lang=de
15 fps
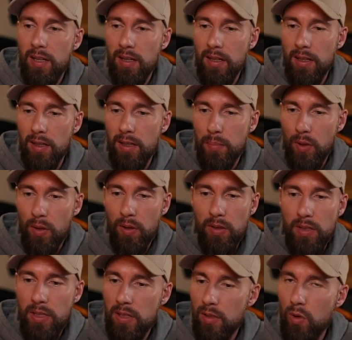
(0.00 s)
Äh,
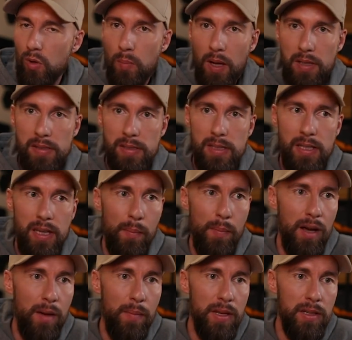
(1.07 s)
Björn, Nico, Basti,
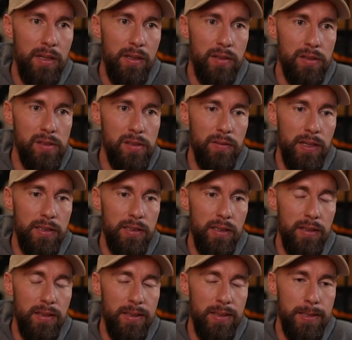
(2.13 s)
Kameramänner und so
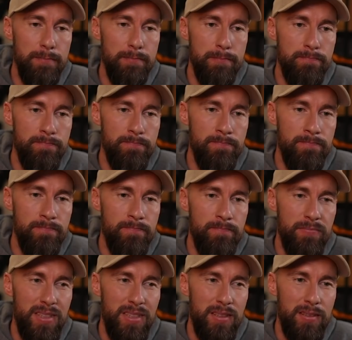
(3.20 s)
weiter. Ähm,
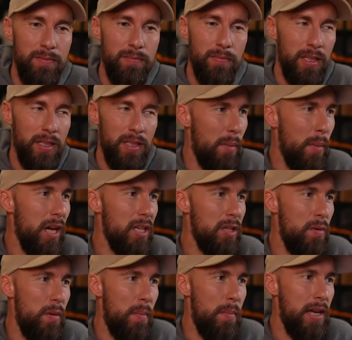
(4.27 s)
da mache ich
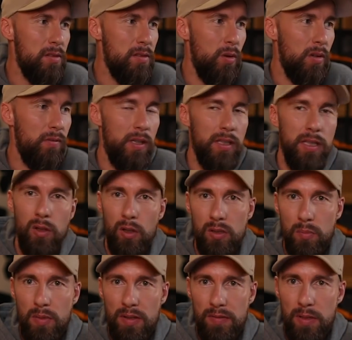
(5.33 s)
mir immer mehr Sorgen, weil die Leute
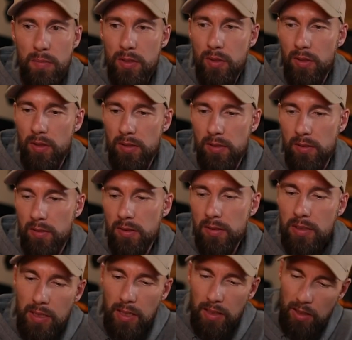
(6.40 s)
mir viel bedeuten. Und
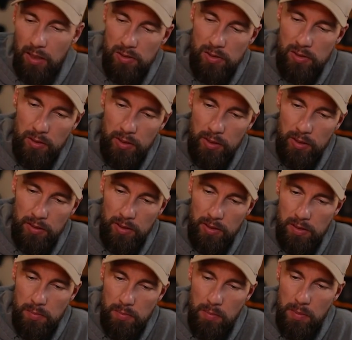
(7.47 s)
die dann rauszukriegen, das
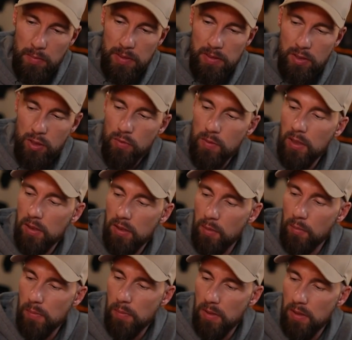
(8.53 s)
ist manchmal ein bisschen schwierig. Da
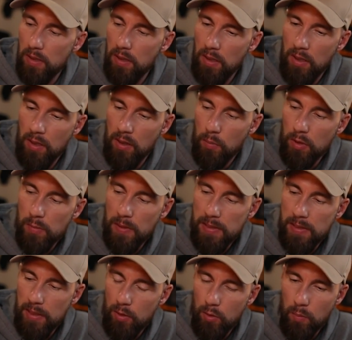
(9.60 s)
muss man, muss man einen
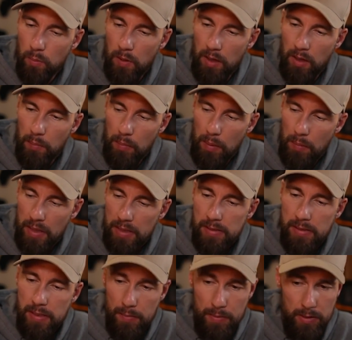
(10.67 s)
sehr guten Plan haben. Aber
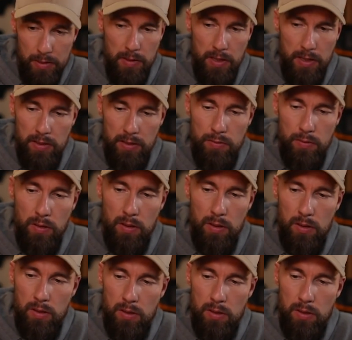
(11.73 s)
meistens habe ich einen Plan dafür.